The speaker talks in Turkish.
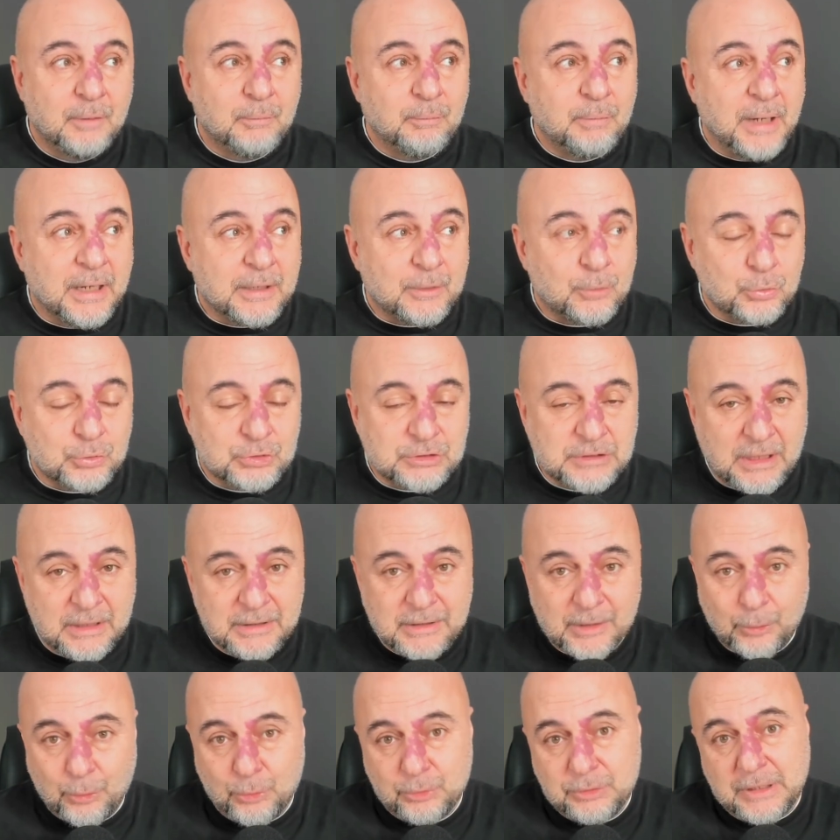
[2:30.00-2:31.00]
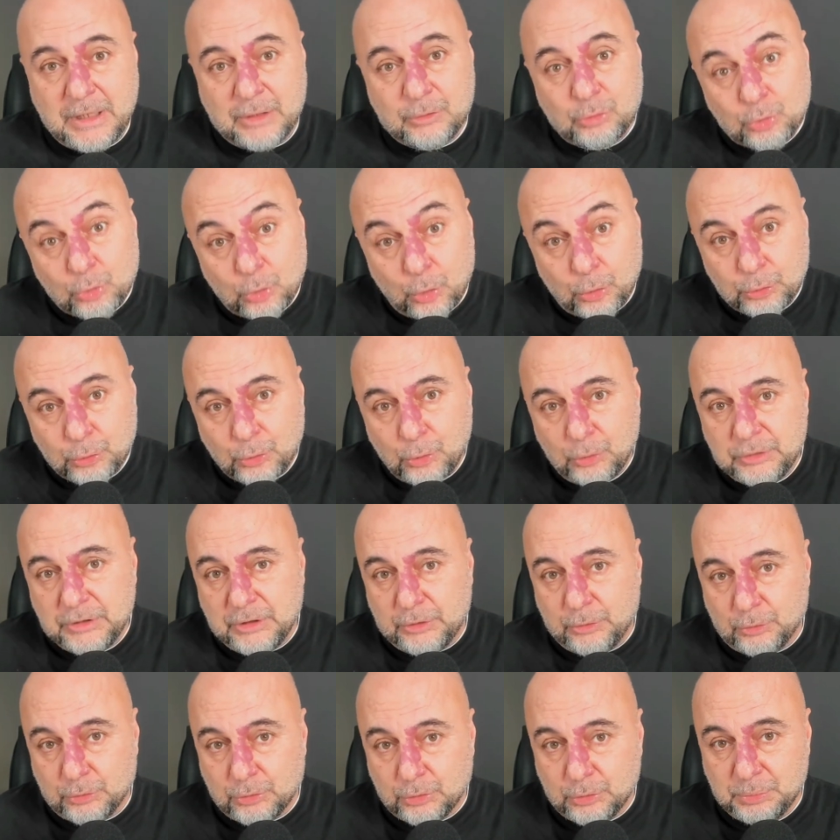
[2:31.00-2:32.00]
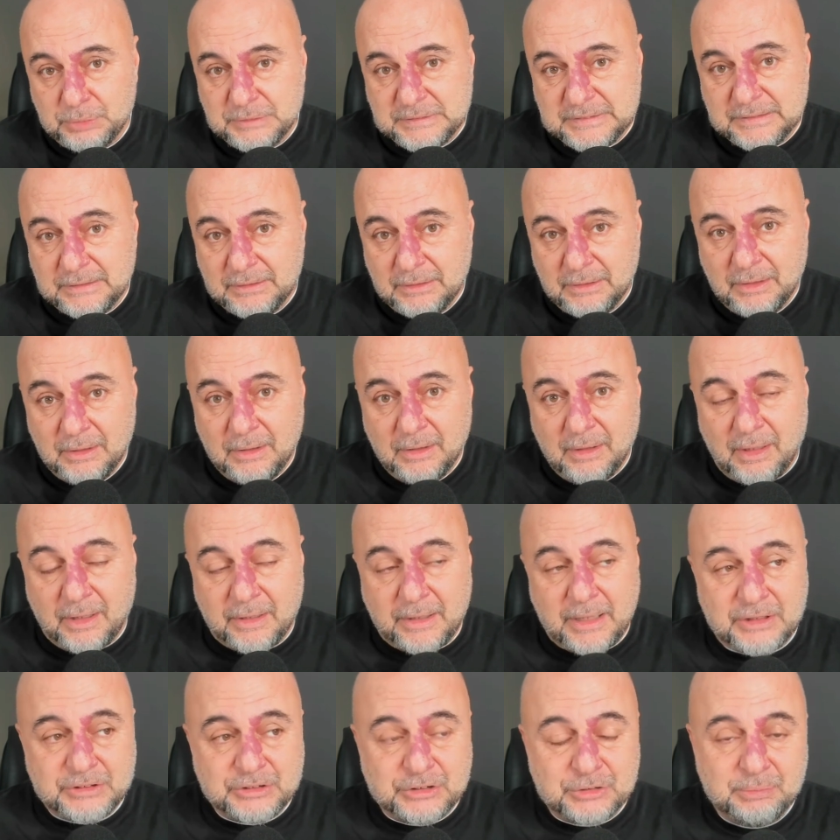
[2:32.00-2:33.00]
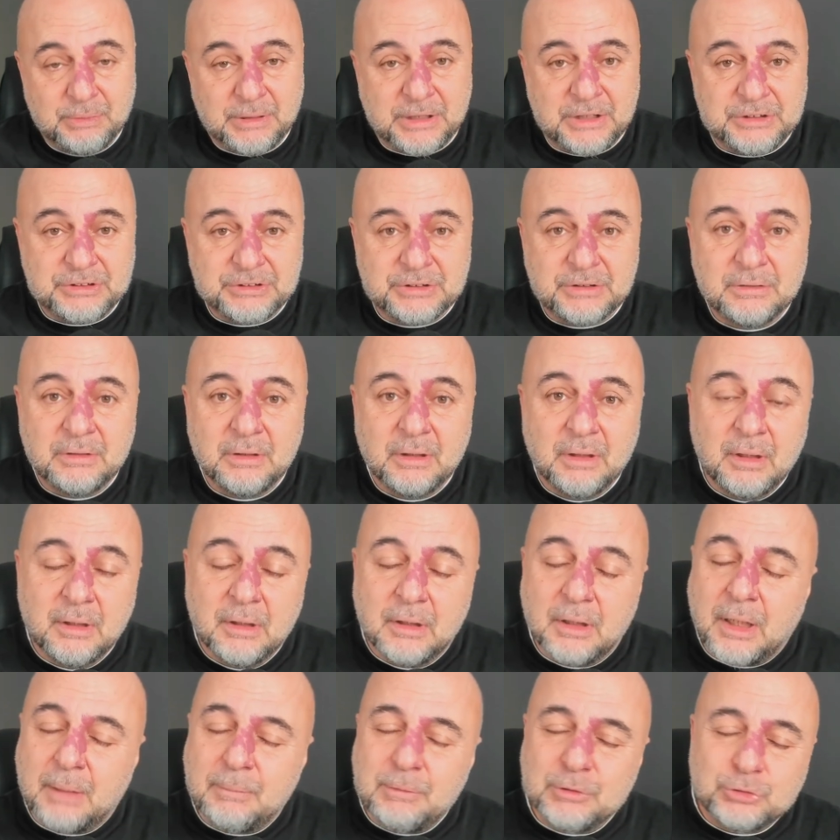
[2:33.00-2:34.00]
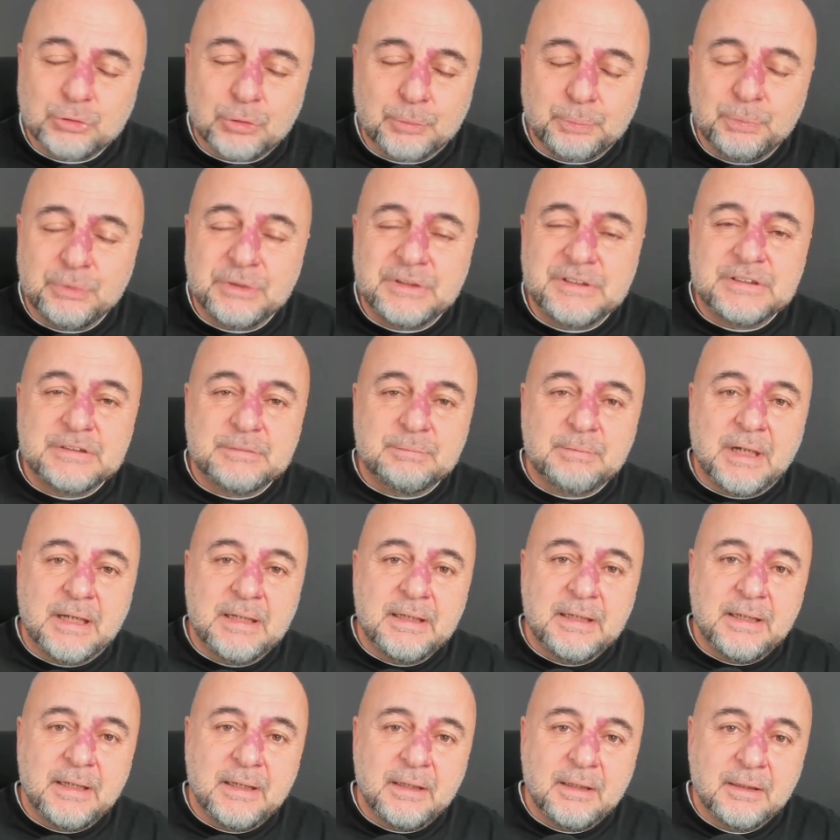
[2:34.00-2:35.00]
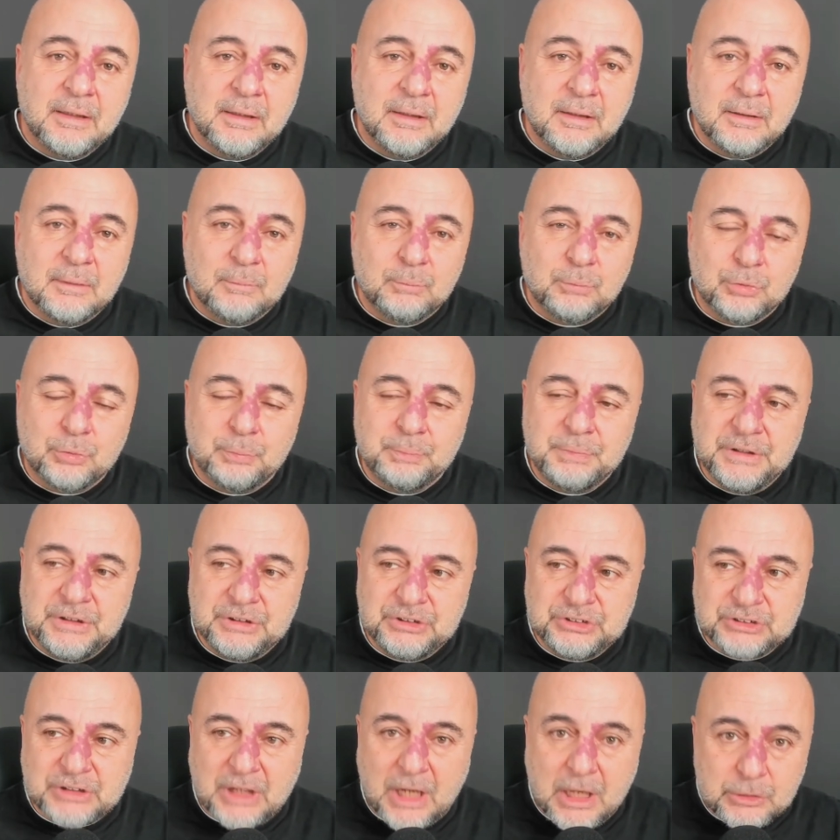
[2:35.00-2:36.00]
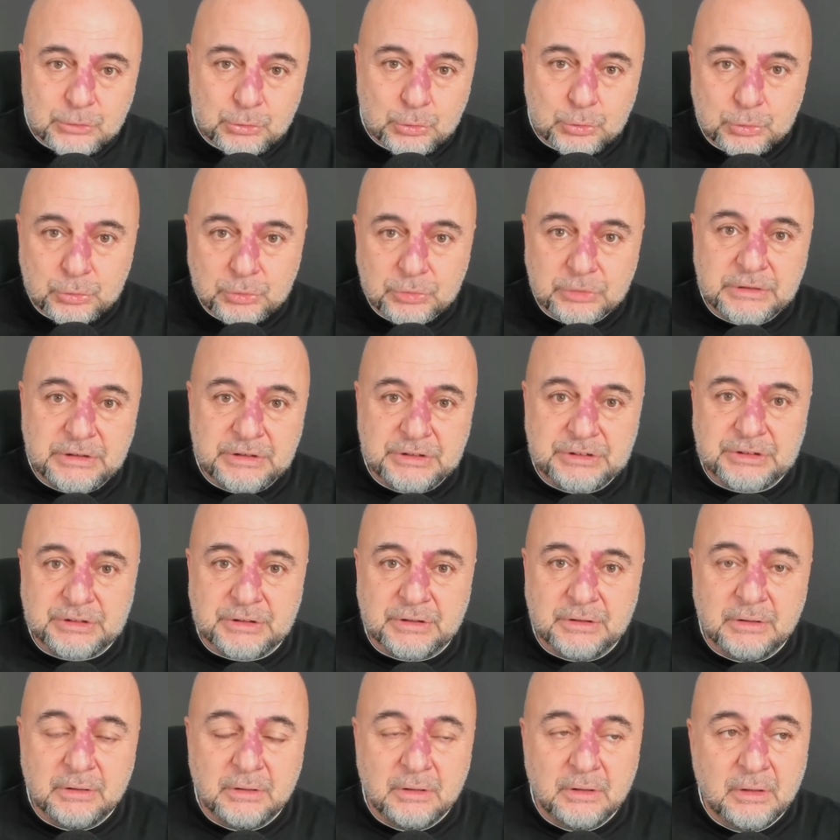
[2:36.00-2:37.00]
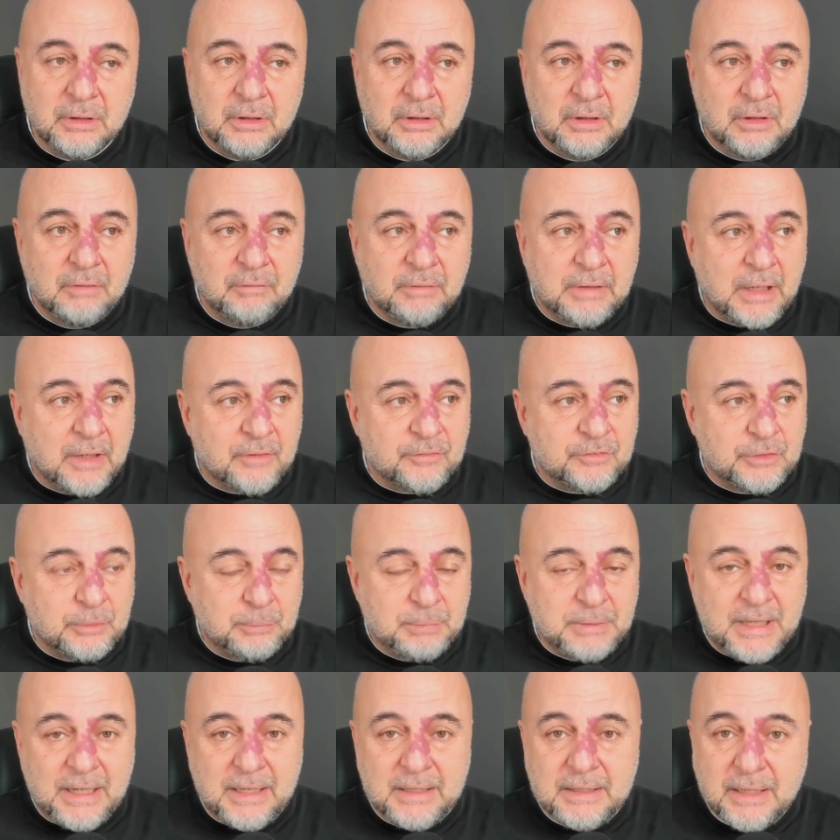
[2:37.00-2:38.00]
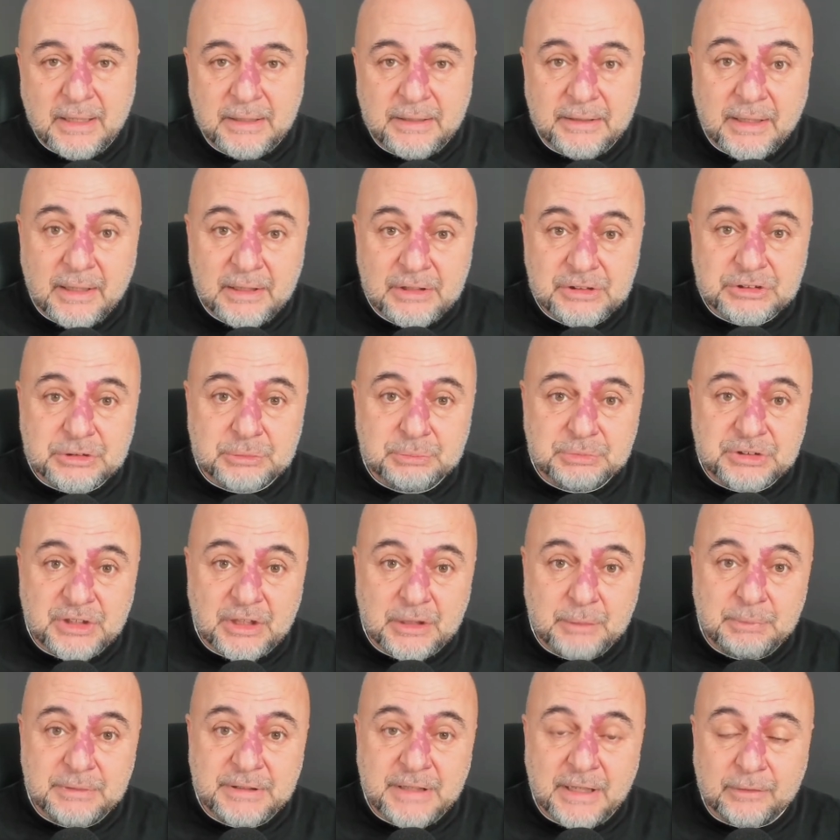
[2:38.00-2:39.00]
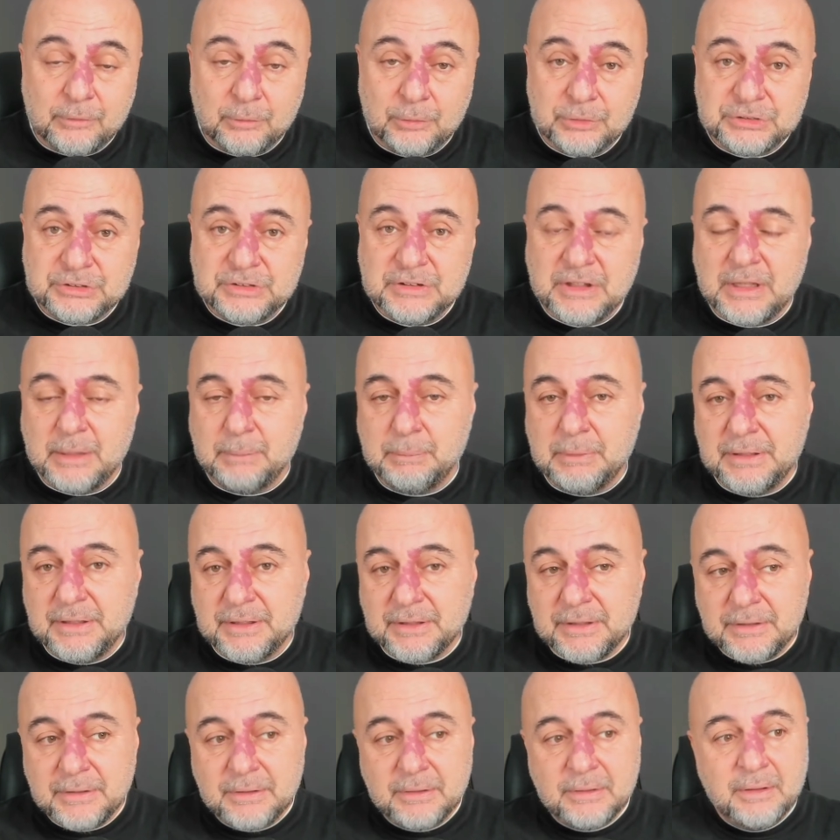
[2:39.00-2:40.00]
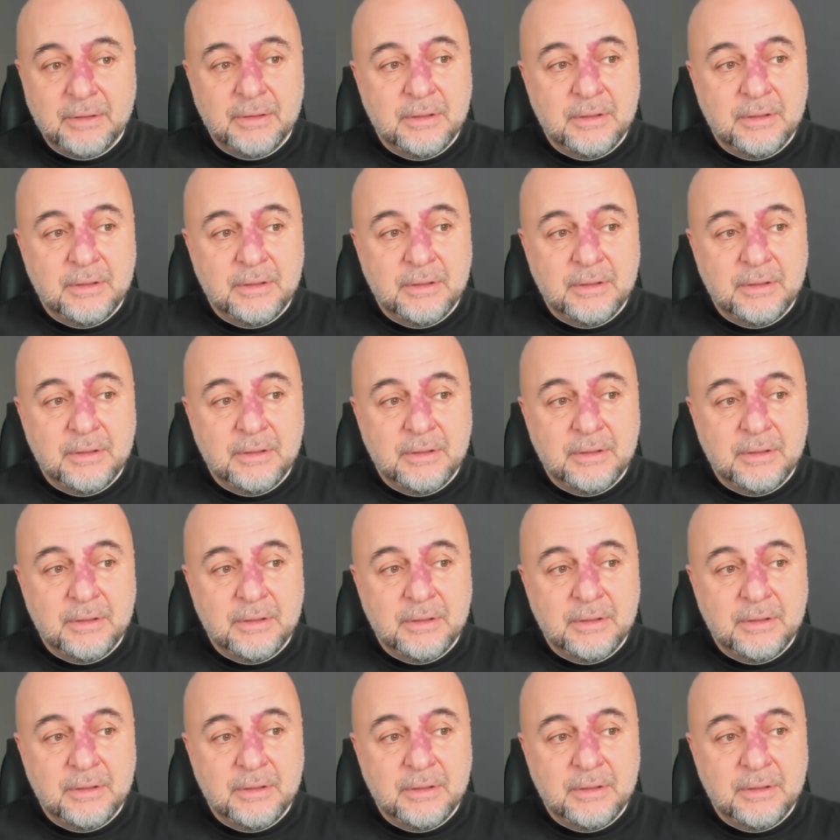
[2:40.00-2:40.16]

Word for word: Belki uzaylılar önden drone gönderiyordur bizi araştırmak için. Ama çok büyük ihtimalle bu bir casusluk işi veyahut da bir yerlerde geliştirilmiş yeni bir teknolojinin denemeleri.